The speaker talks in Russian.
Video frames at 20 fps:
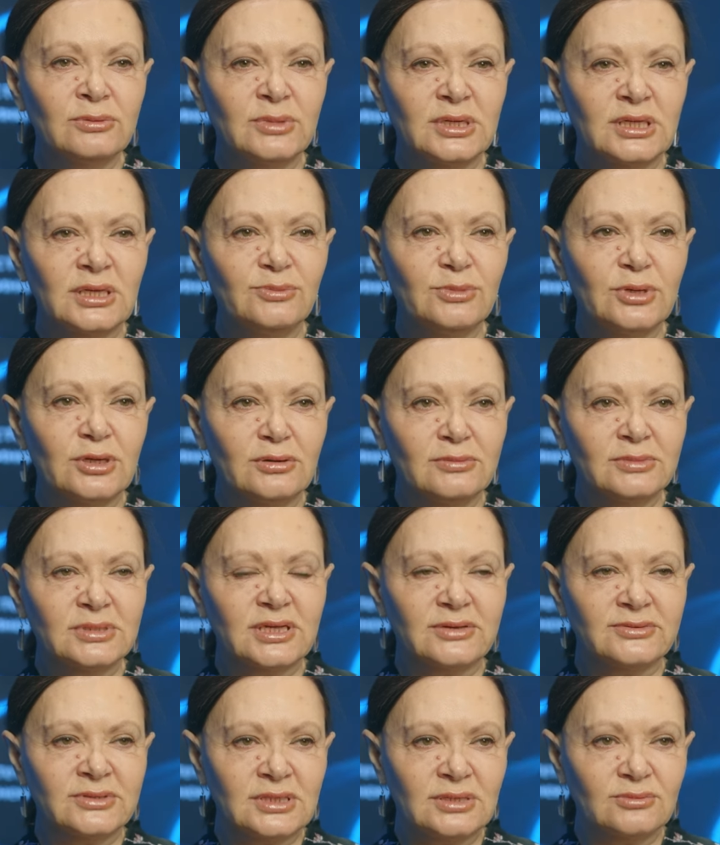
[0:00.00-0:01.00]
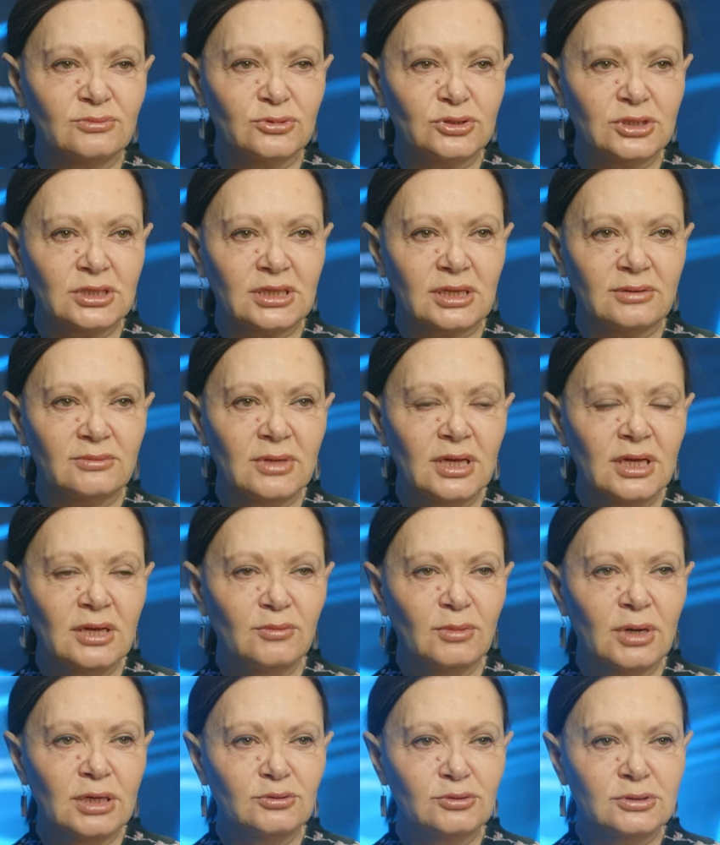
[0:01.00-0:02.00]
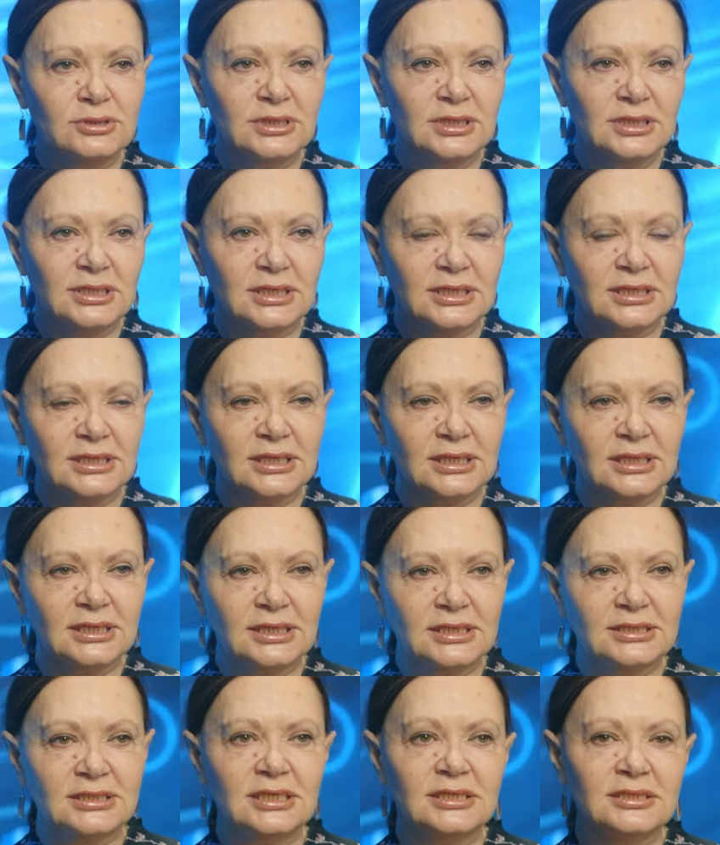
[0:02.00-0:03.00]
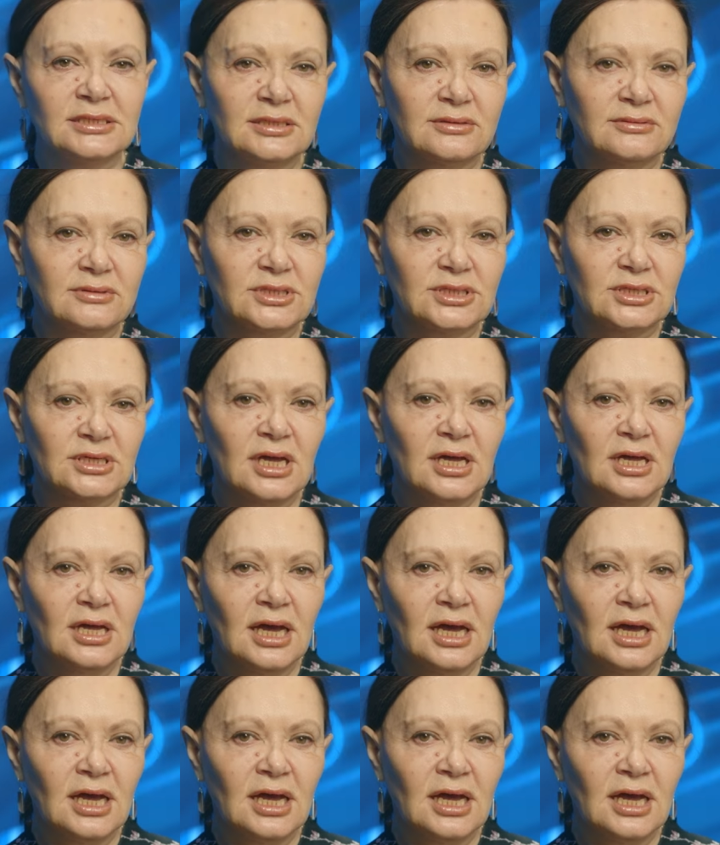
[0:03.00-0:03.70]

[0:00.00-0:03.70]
и мы не берем совсем уже там молоденьких, э, если девочек.